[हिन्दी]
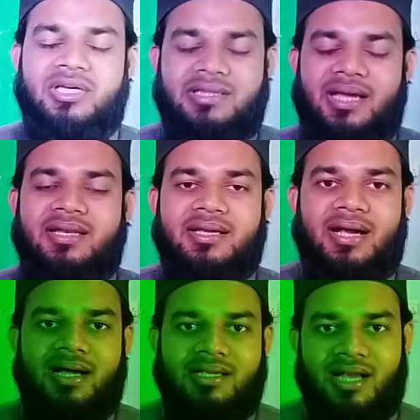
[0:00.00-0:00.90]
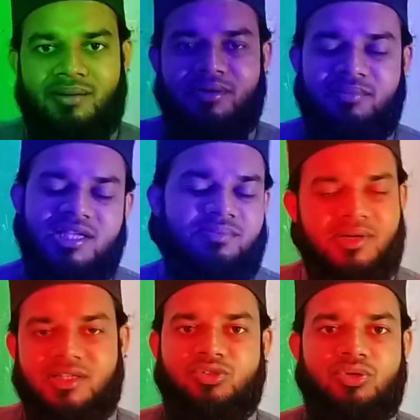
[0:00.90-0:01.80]
ही शैतान ने कहा कि आप नमाज
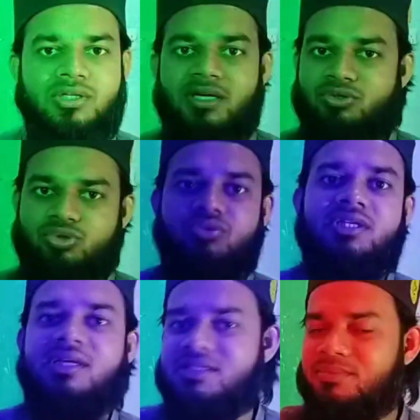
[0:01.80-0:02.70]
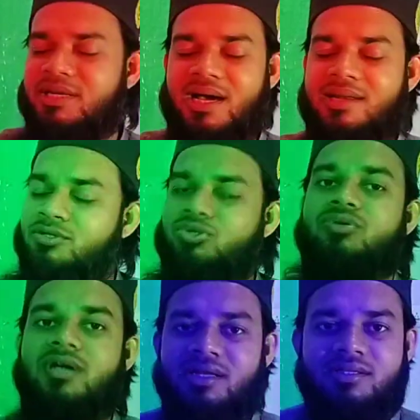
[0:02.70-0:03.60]
पढ़ना छोड़िए और झूठी कस्में खाना
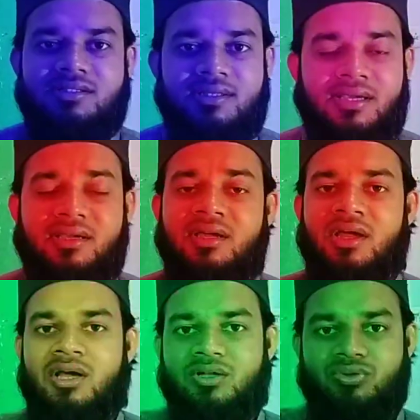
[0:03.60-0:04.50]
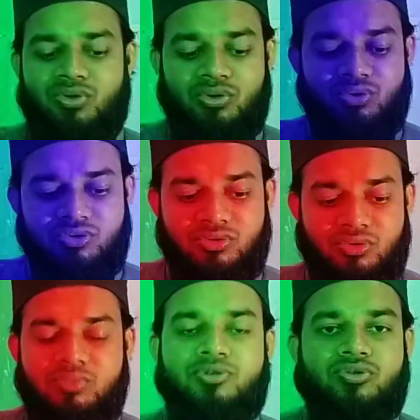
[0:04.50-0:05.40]
शुरू कर दीजिए तो उस उन